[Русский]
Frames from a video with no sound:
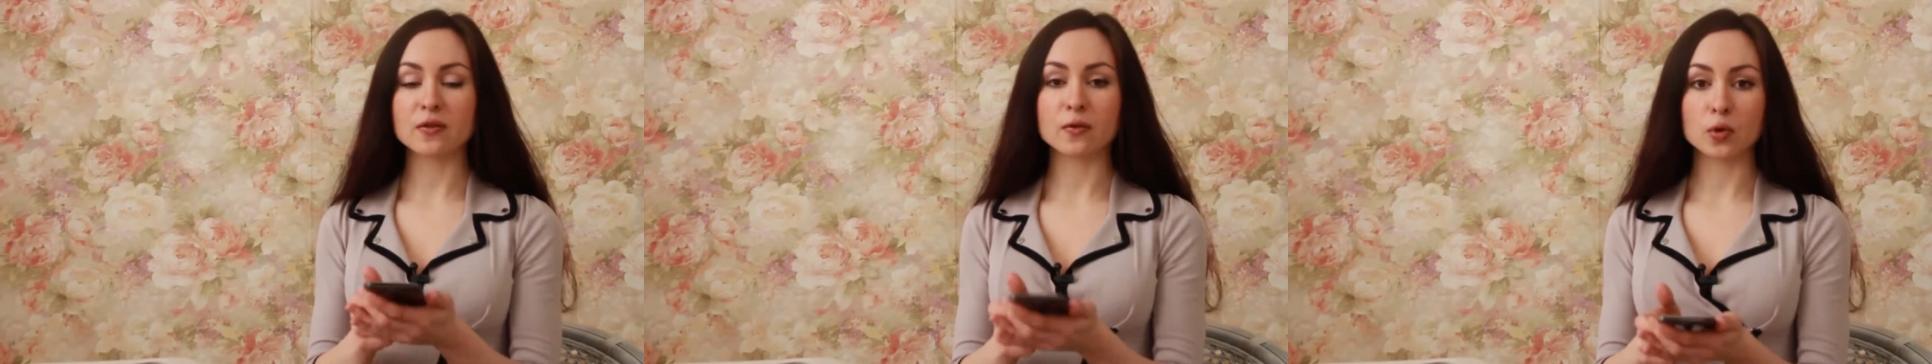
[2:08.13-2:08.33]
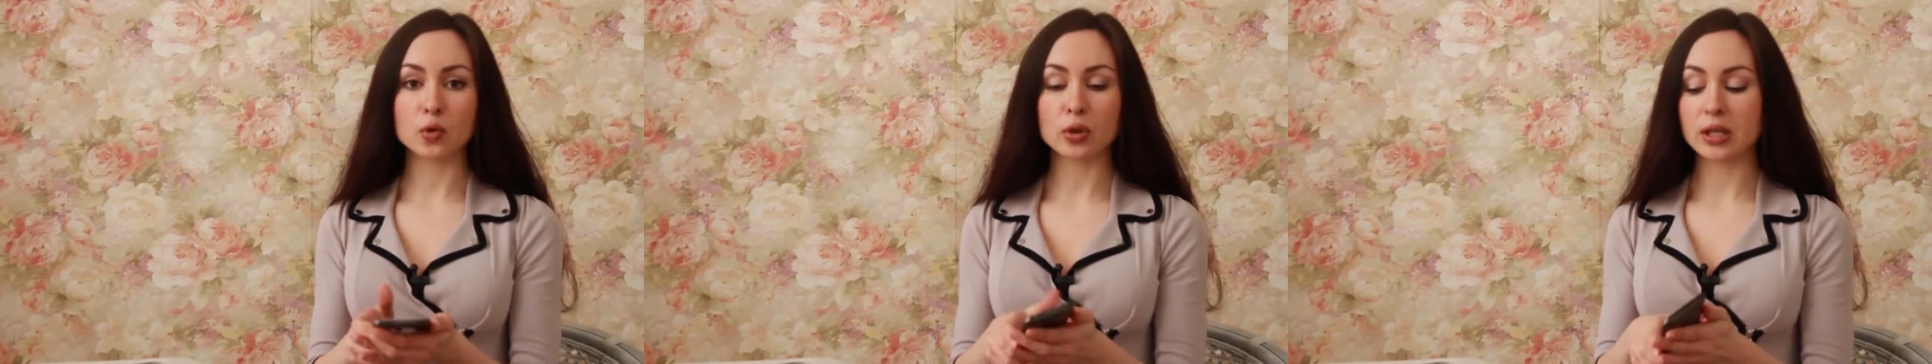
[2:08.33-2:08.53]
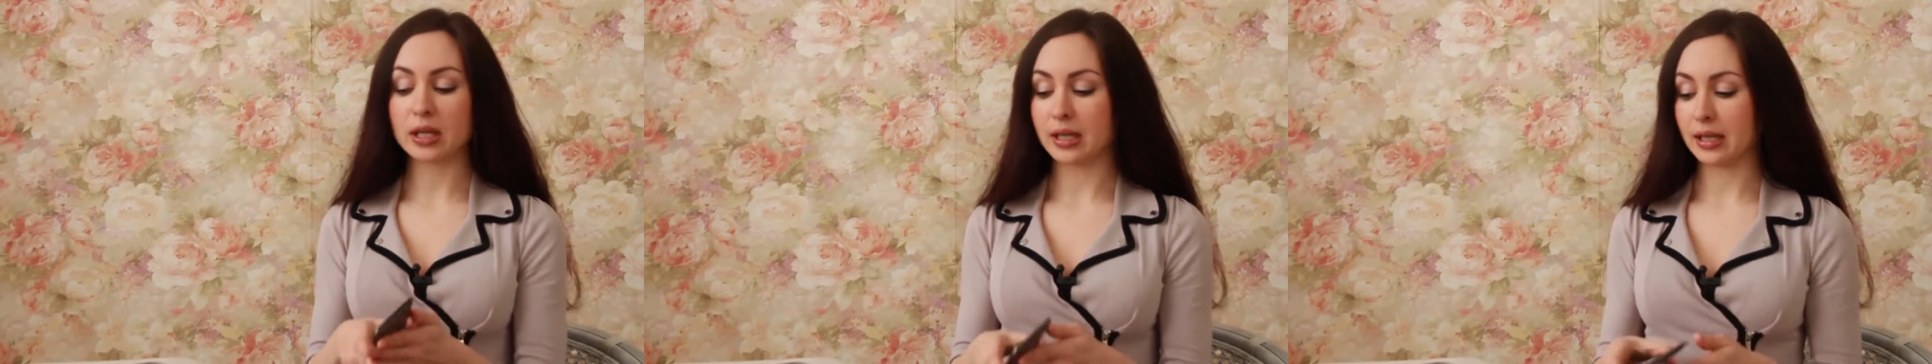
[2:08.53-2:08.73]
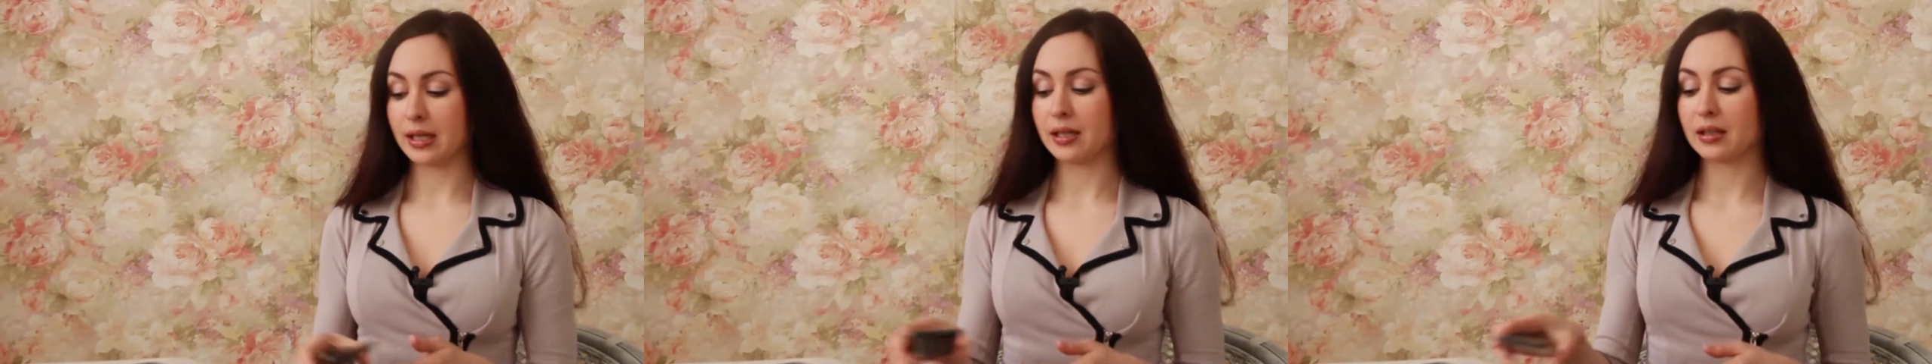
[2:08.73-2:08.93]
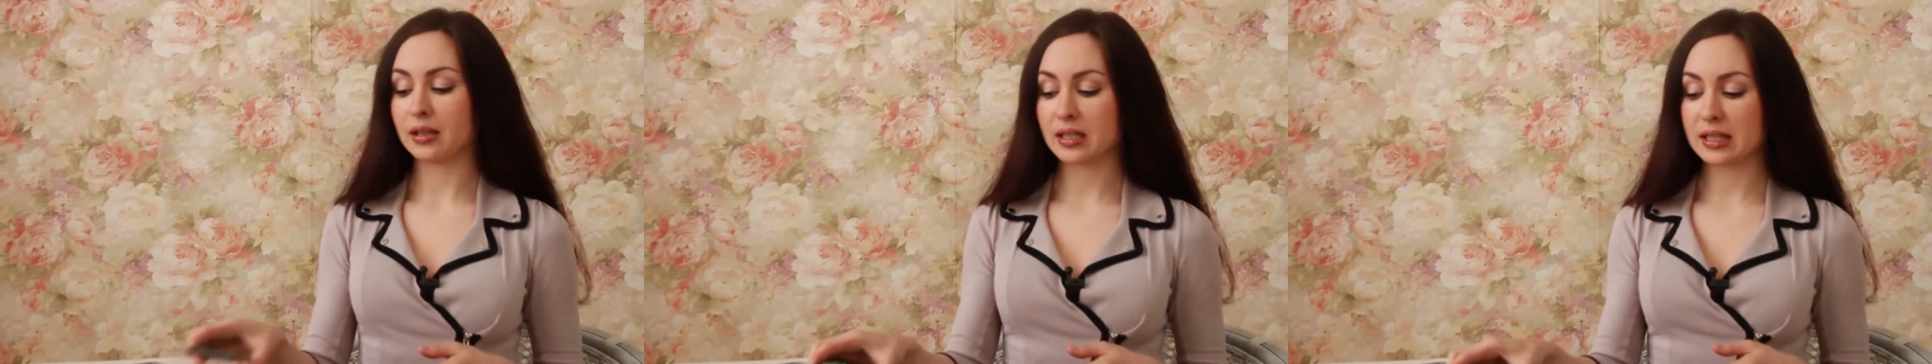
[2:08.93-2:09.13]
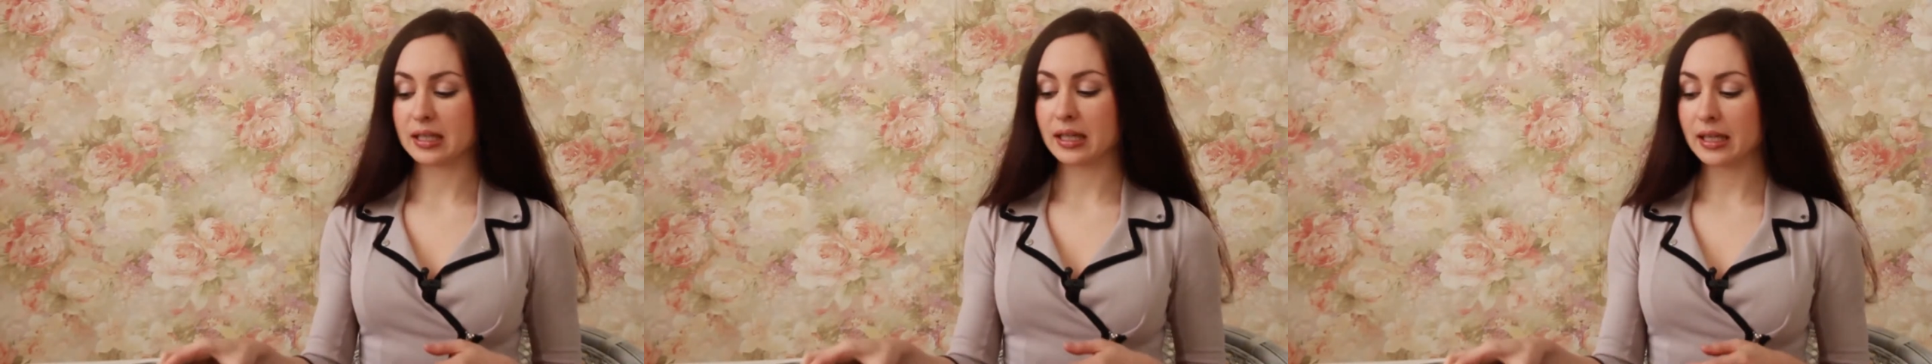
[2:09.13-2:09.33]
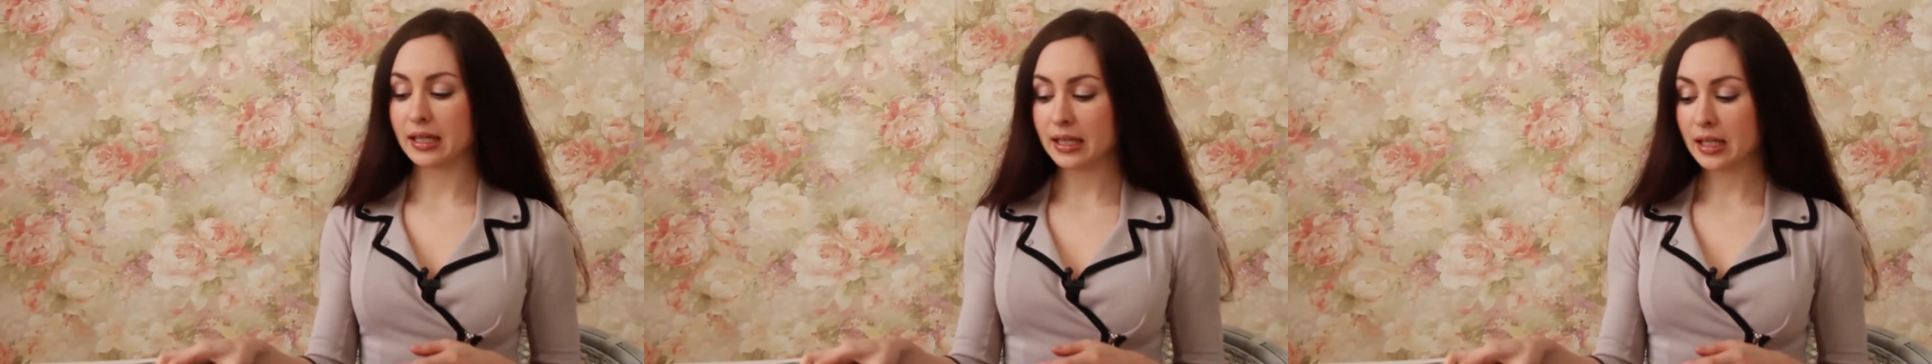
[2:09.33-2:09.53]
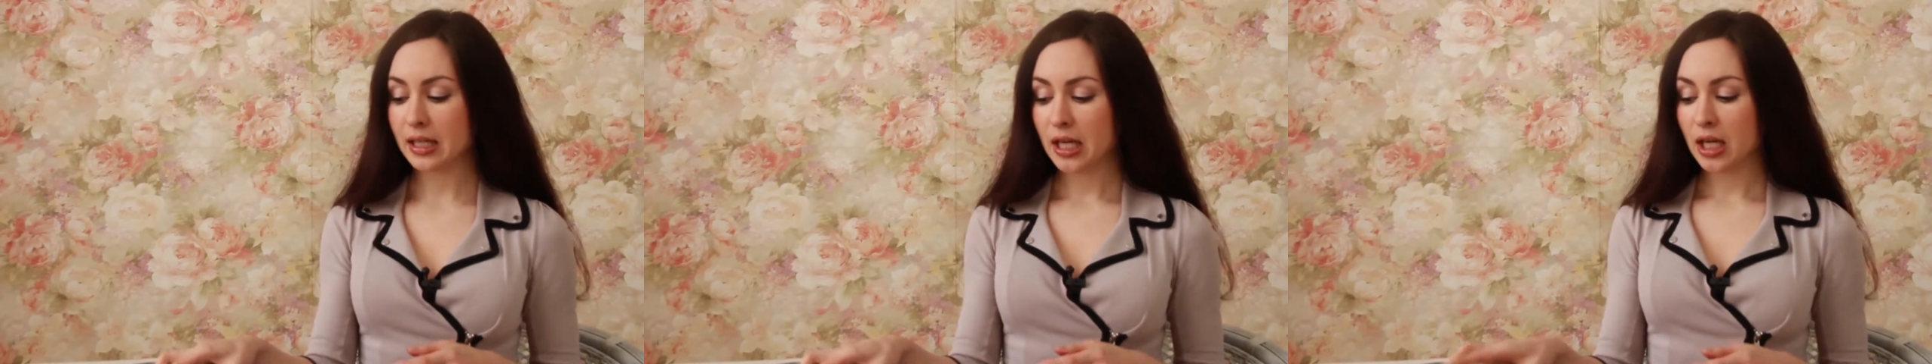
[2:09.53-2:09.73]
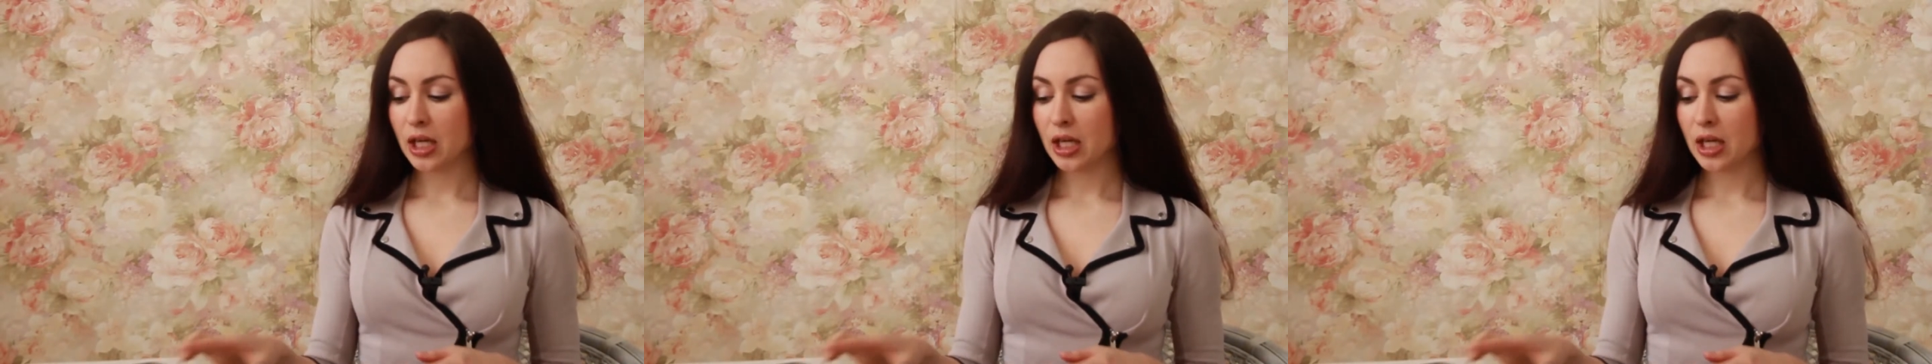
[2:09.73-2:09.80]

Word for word: в руке или на столе,